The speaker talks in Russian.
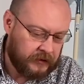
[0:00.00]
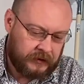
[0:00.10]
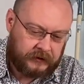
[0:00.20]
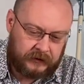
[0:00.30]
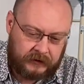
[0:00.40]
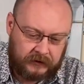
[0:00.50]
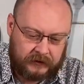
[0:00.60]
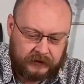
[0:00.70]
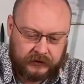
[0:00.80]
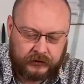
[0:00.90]
Это
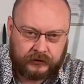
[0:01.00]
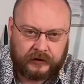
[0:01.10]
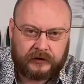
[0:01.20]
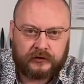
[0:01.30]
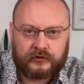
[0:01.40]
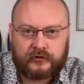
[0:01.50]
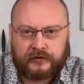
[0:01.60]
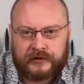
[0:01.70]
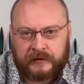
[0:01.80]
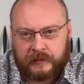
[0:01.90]
щетки жесткие,